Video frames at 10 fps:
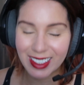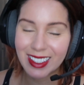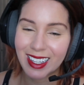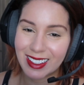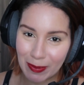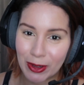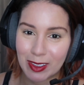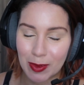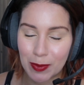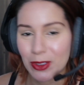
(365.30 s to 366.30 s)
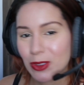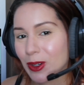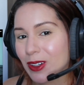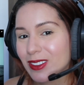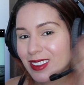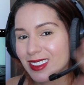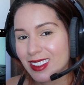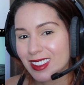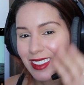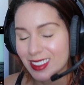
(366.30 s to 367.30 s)
e até a próxima, pessoal.
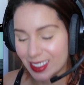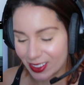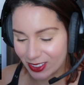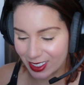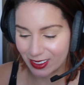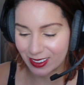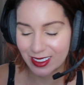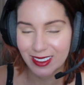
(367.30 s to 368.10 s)
Tchau, tchau.